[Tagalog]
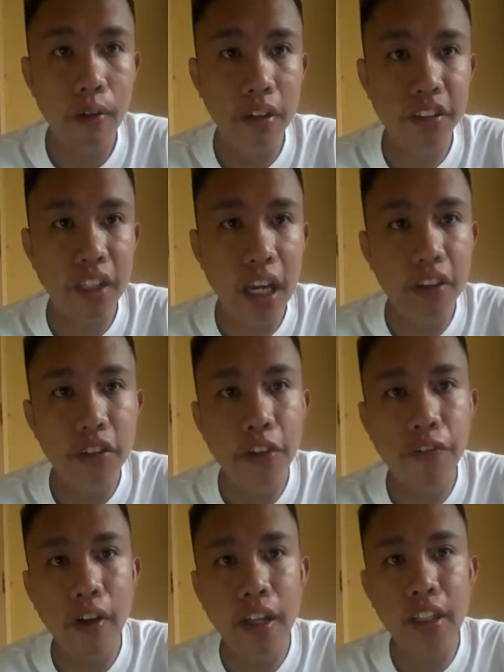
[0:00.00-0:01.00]
let's try to
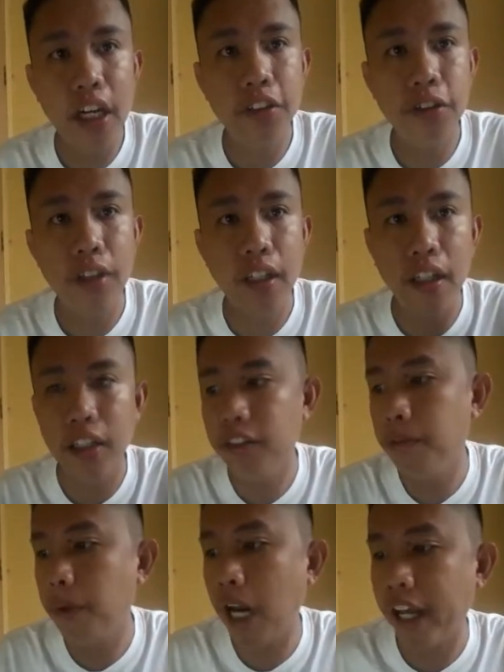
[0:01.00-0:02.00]
define rational
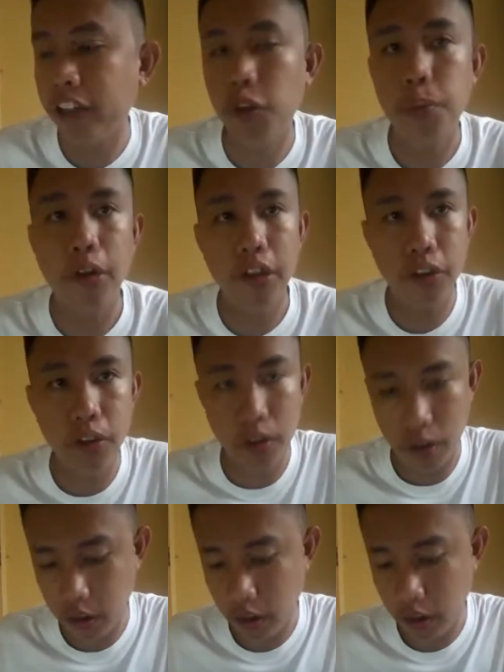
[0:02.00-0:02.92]
algebraic expression.